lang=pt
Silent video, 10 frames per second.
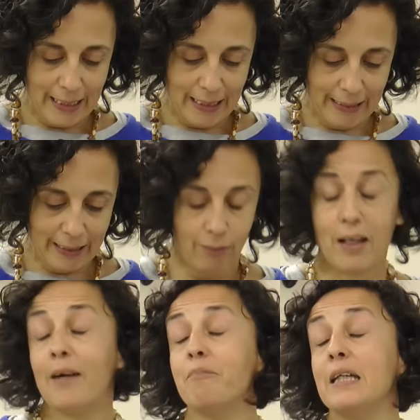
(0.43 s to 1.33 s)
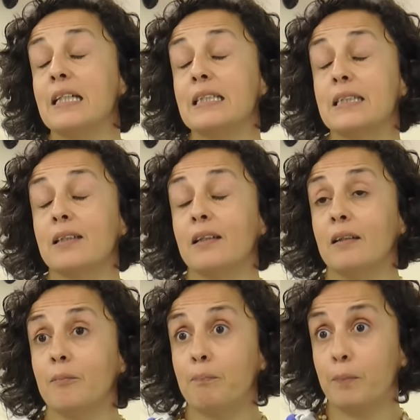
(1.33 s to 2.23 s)
Então, a
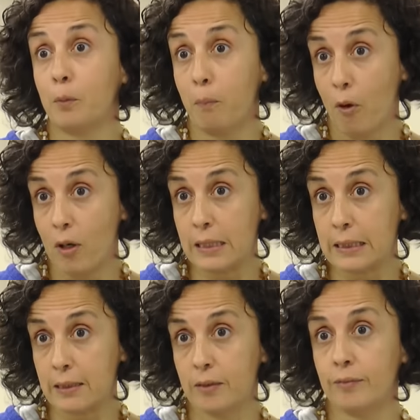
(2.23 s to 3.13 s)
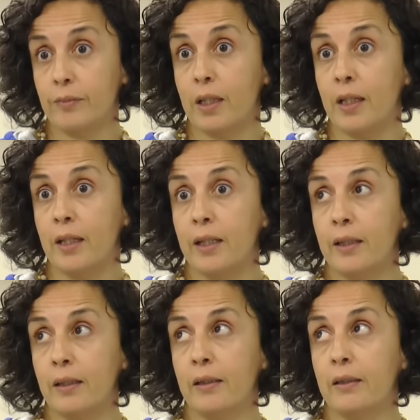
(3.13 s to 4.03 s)
mesa proposta
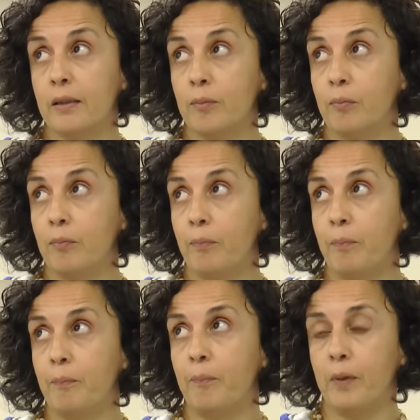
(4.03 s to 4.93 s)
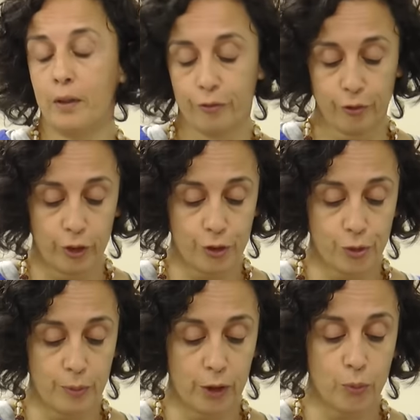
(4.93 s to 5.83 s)
é, foi
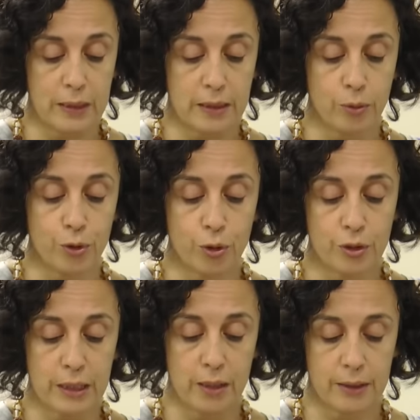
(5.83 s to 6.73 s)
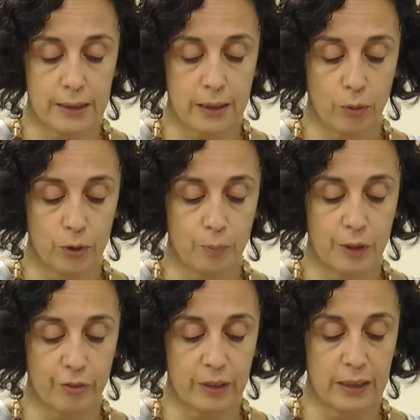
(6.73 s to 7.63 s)
sobre a atuação dos conselhos de saúde
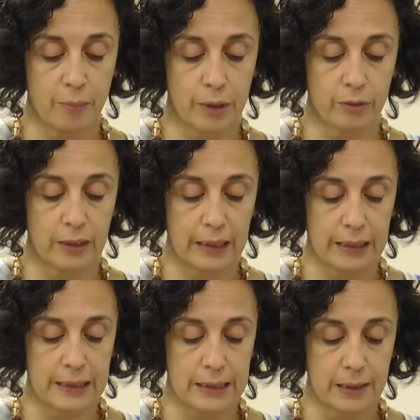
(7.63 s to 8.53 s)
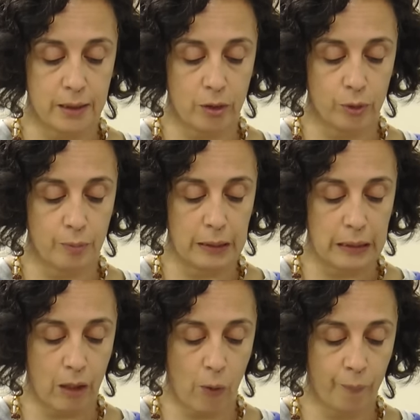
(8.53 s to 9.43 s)
para enfrentamento da crise na saúde
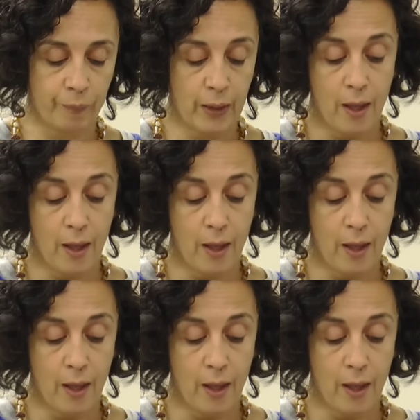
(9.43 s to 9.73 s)
mental.